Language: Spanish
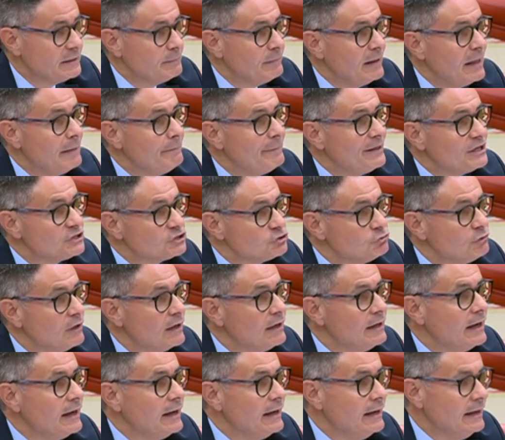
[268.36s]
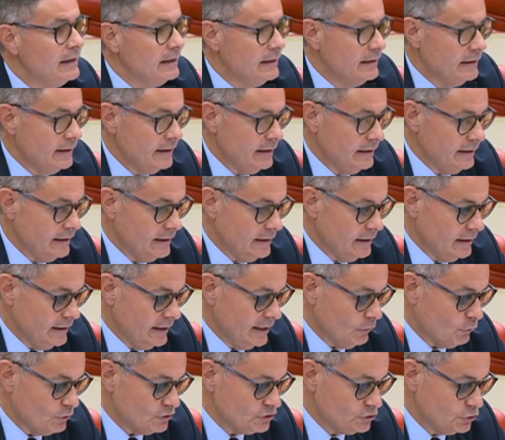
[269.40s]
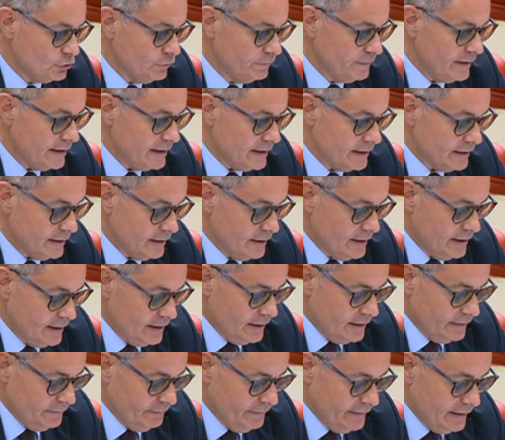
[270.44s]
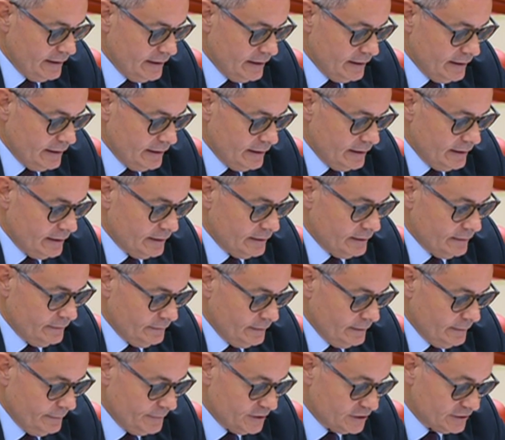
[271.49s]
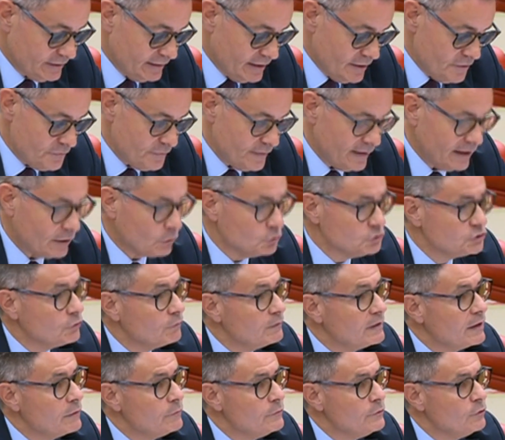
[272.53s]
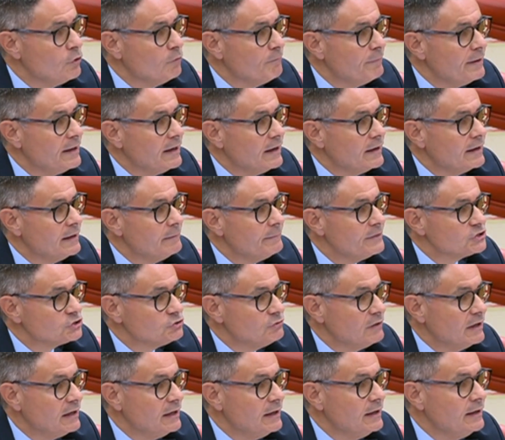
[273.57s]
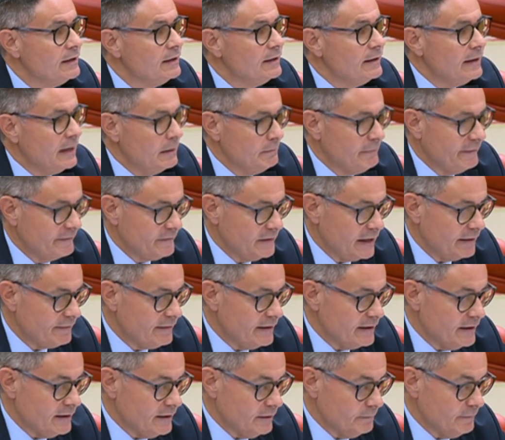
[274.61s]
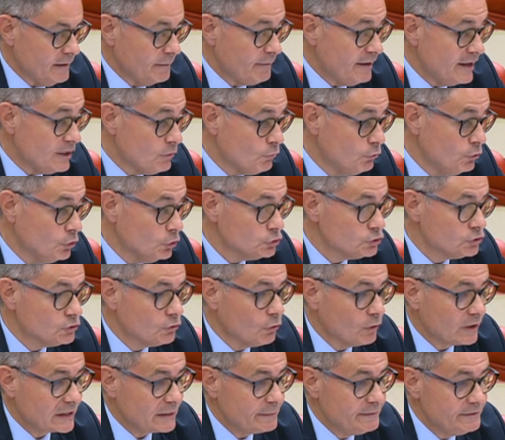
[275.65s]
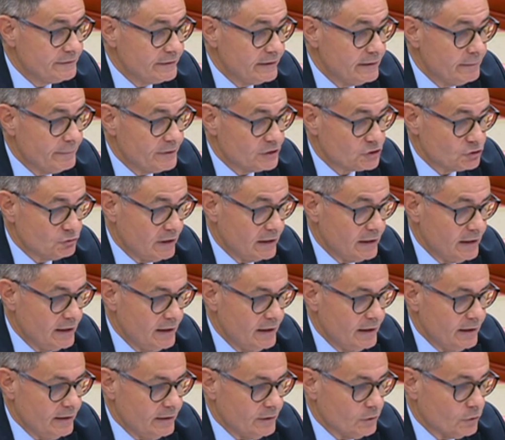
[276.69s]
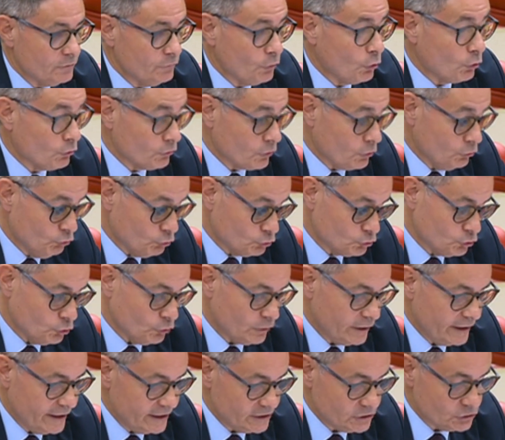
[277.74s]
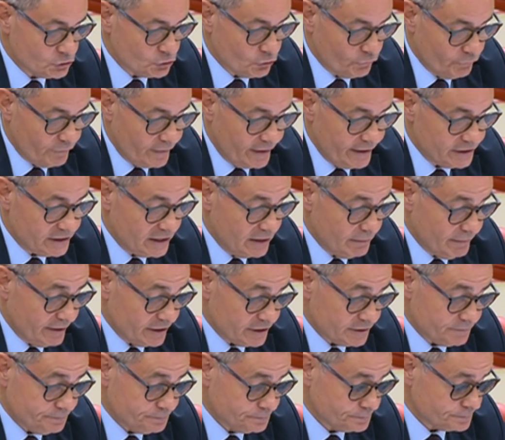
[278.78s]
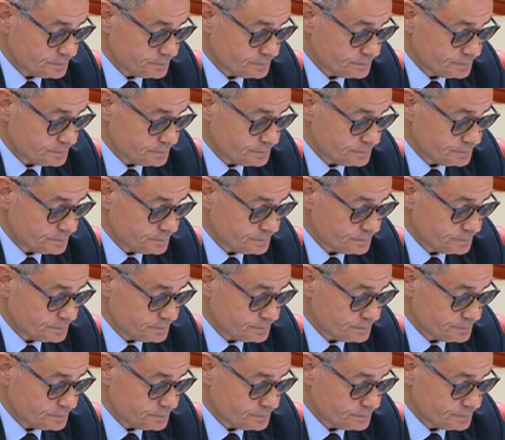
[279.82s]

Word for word: tema de personal en, cuestión de, presidencia del Consejo de la Unión Europea, ¿eh? personal en materia de, de vehículos, concretamente de personal, conductores, choferes y demás